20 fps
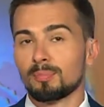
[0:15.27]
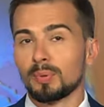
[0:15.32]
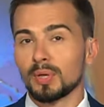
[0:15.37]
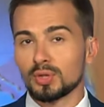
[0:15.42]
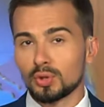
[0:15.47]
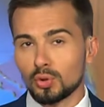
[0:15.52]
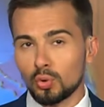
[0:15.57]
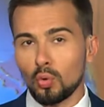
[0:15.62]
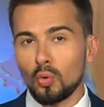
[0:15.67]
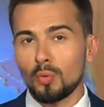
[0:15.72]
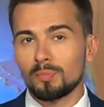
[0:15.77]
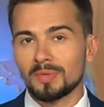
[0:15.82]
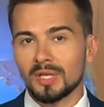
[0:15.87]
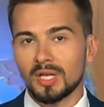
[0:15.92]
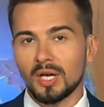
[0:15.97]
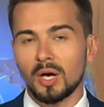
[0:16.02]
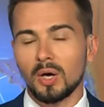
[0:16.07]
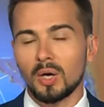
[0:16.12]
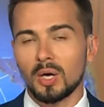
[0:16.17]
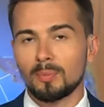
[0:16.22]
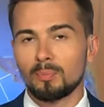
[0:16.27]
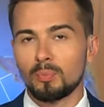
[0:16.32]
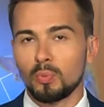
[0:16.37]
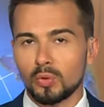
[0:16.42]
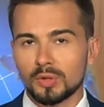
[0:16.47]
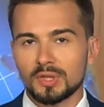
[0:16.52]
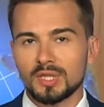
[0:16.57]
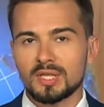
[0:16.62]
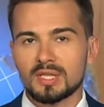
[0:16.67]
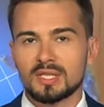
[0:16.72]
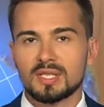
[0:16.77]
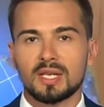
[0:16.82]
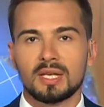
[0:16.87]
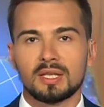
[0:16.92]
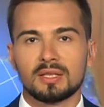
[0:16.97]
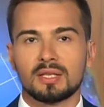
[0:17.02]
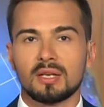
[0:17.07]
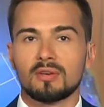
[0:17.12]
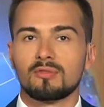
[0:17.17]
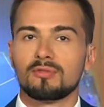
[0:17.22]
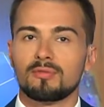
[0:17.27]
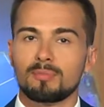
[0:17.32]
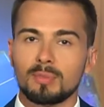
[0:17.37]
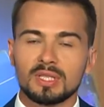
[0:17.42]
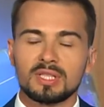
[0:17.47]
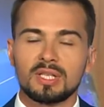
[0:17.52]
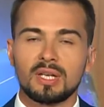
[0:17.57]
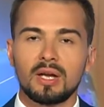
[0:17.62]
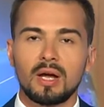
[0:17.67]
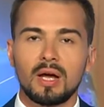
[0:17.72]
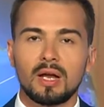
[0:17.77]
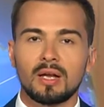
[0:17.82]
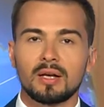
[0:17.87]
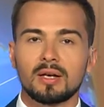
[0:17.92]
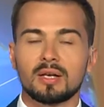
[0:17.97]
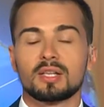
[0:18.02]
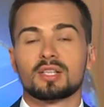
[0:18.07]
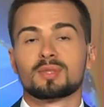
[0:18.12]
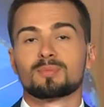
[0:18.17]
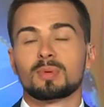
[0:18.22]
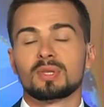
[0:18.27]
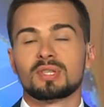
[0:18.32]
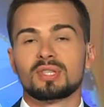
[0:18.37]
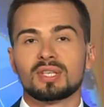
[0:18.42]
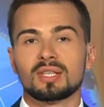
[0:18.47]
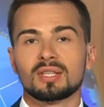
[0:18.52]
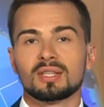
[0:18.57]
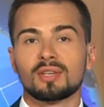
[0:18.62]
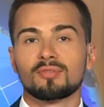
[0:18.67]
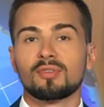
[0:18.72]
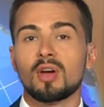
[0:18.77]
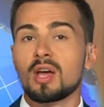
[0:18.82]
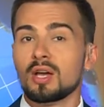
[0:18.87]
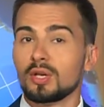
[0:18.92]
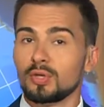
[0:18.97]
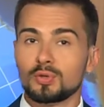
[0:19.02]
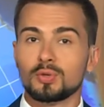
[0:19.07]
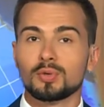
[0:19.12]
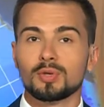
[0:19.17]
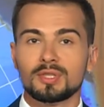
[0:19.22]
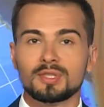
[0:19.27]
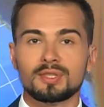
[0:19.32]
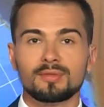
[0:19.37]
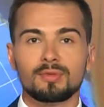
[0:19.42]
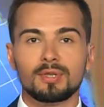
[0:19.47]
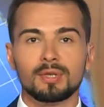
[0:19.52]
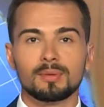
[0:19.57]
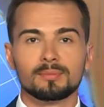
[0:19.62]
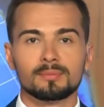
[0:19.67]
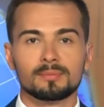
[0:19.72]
Подробнее о работе центров в материале корреспондентов UATV.